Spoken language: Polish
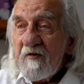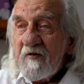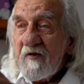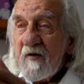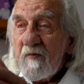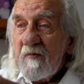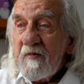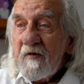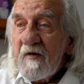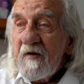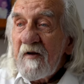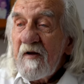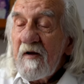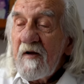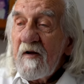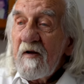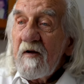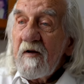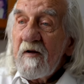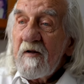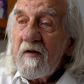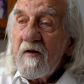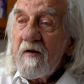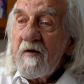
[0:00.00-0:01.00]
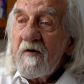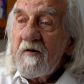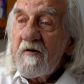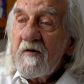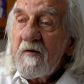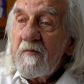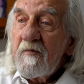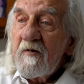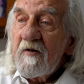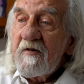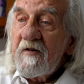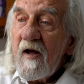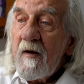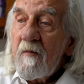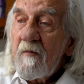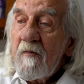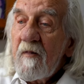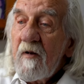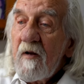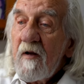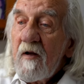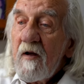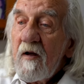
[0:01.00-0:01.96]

żeby, żeby tam